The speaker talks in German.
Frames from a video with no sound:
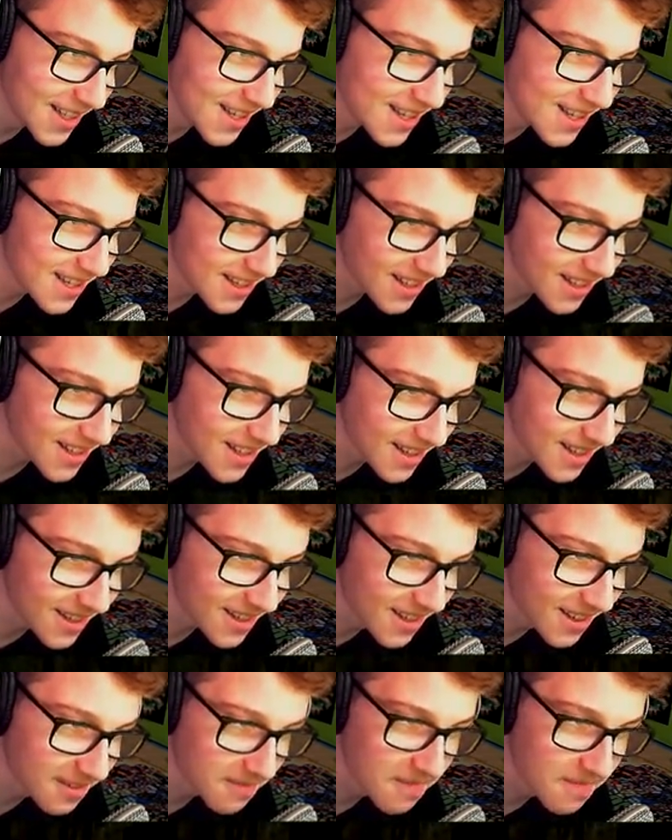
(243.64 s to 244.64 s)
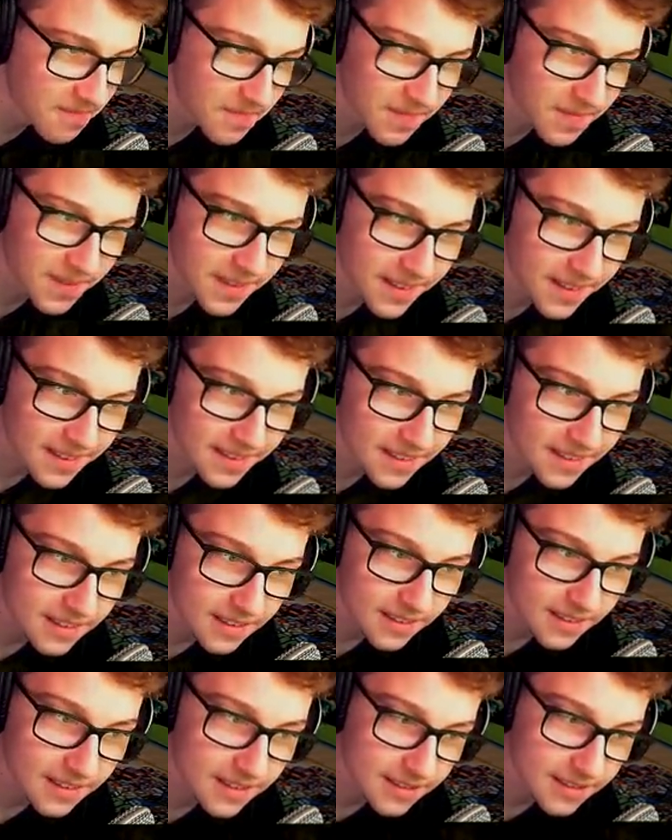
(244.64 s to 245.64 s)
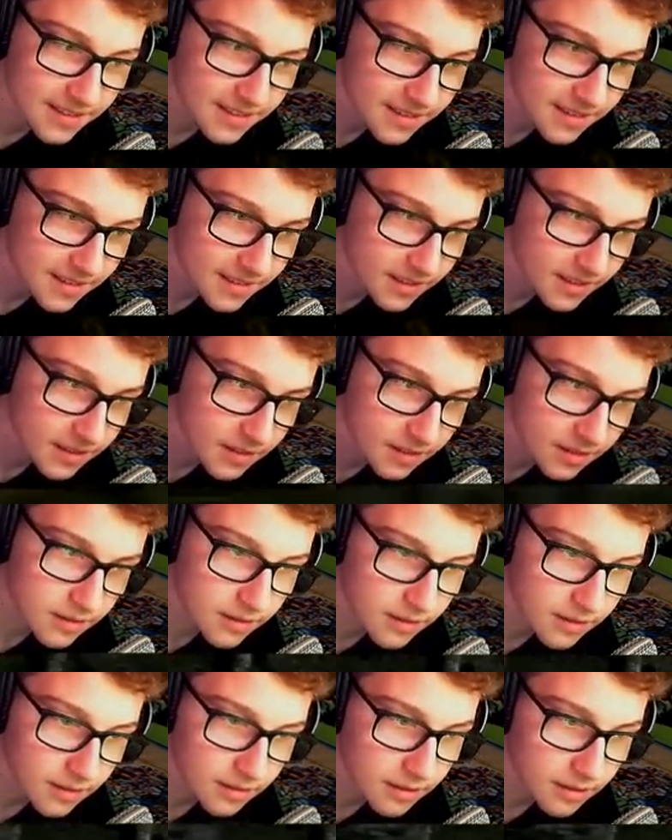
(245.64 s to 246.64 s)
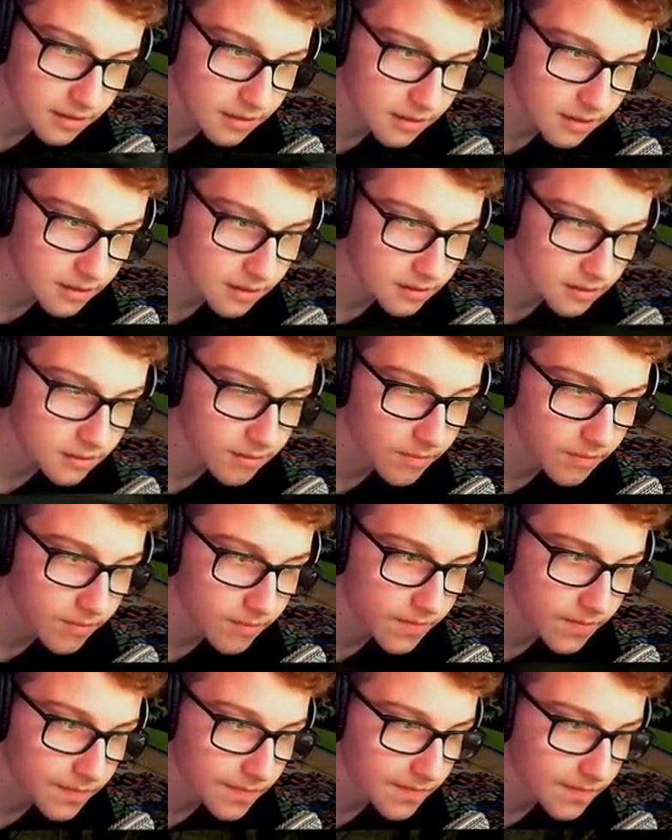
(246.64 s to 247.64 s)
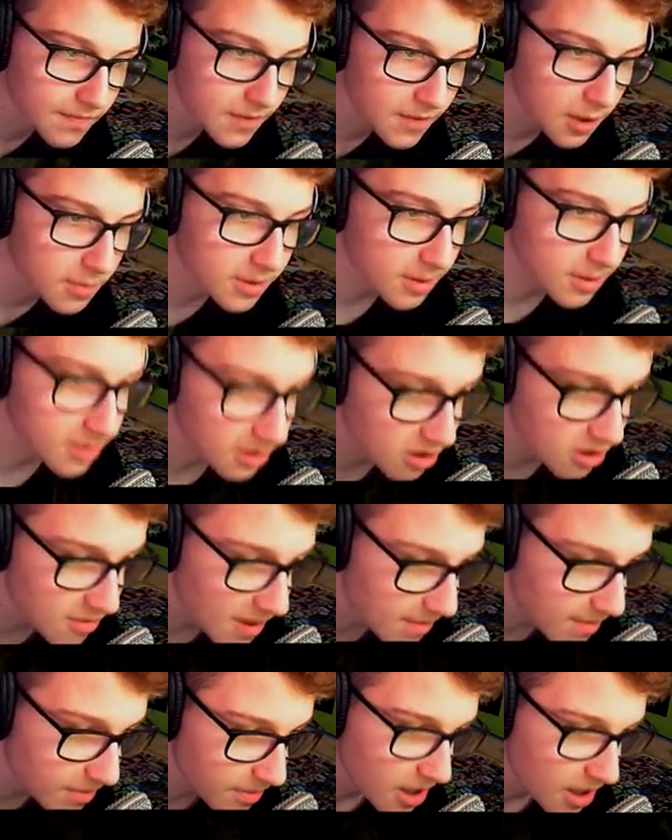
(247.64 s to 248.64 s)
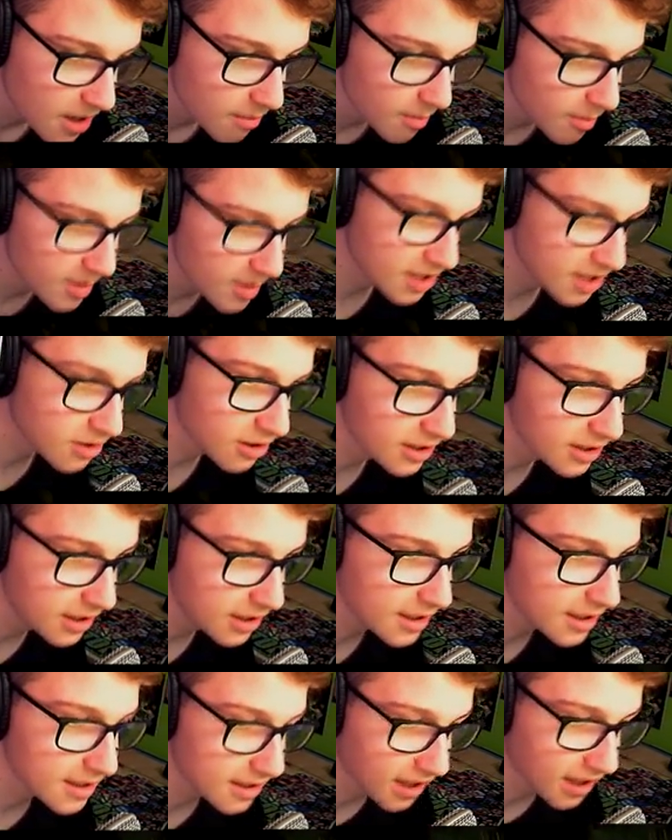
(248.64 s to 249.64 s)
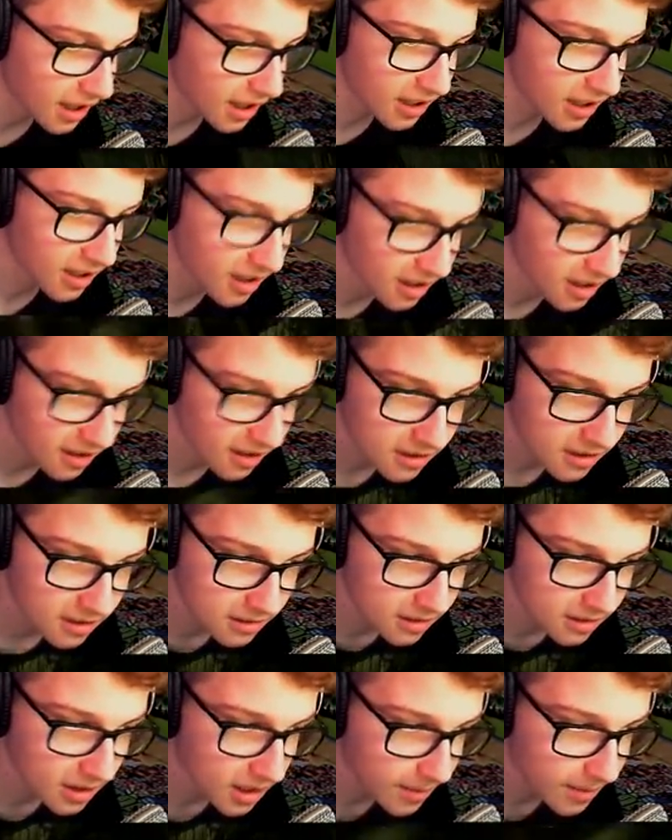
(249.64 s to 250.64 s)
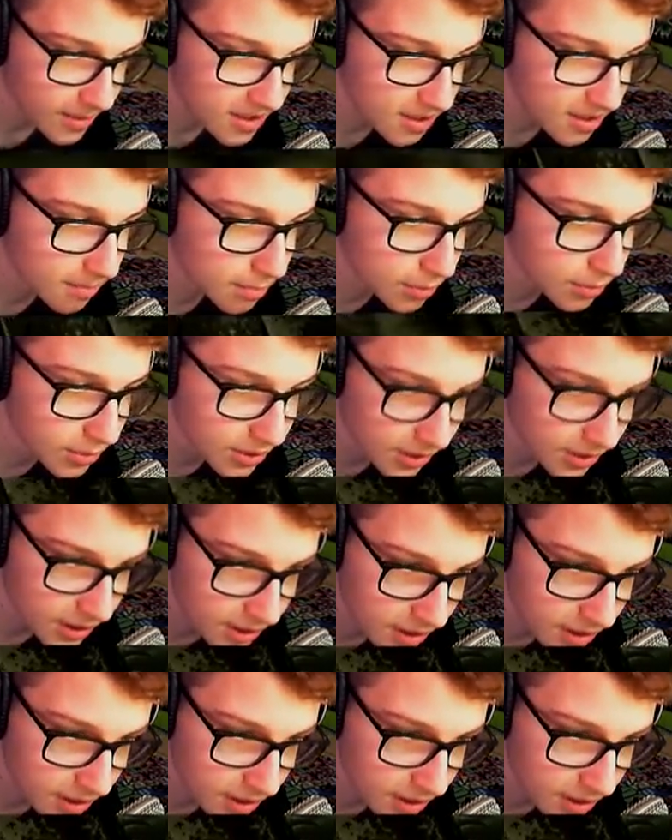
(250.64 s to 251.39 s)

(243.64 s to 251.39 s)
Du kommst hier nicht hoch, Skorpion. Du kommst hier nicht hoch. Ah, uh ah. -uh. Tops, kommst du zu mir? Mir singt so ein lilanes Teil. Ich glaube, das ist so ein äh, Boost-Ding.